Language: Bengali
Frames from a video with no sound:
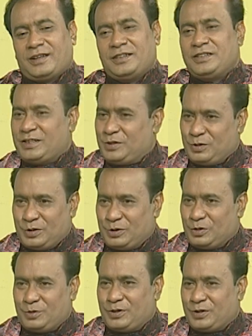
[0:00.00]
নিতাই চরিত্র
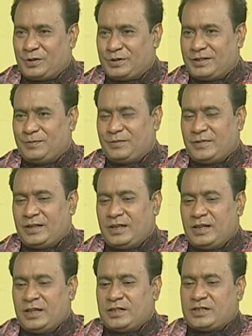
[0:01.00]
অভিনয় করতাম
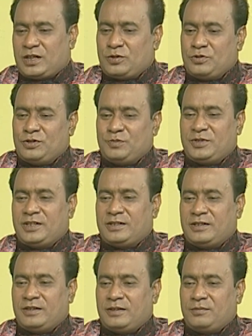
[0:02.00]
চারুনিরম
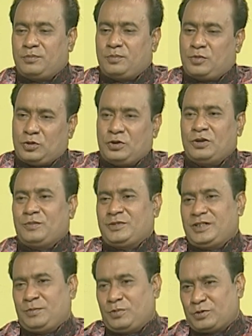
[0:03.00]
থিয়েটারের প্রথম
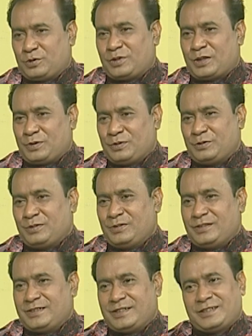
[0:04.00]
যে পতনাটক
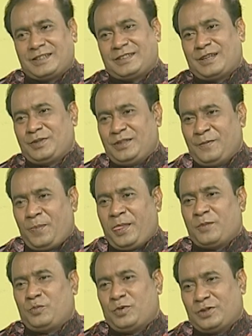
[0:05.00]
সেটাতে আমি
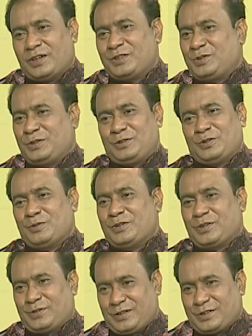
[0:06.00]
প্রধান চরিত্র
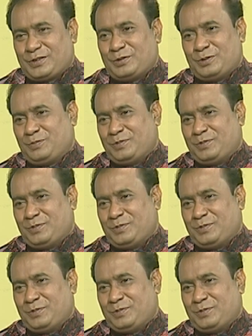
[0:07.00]
অভিনয় করার সুযোগ